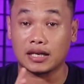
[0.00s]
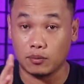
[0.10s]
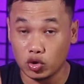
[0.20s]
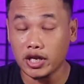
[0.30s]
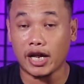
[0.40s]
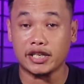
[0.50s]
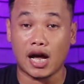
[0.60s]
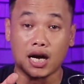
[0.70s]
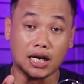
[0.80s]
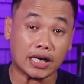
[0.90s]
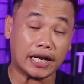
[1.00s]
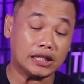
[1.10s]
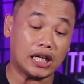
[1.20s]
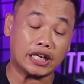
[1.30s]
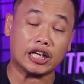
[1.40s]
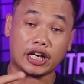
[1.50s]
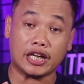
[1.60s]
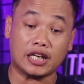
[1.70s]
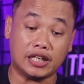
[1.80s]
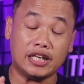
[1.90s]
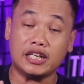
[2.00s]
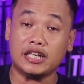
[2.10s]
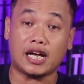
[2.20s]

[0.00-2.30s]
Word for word: kemudian yang keren dari Rail ini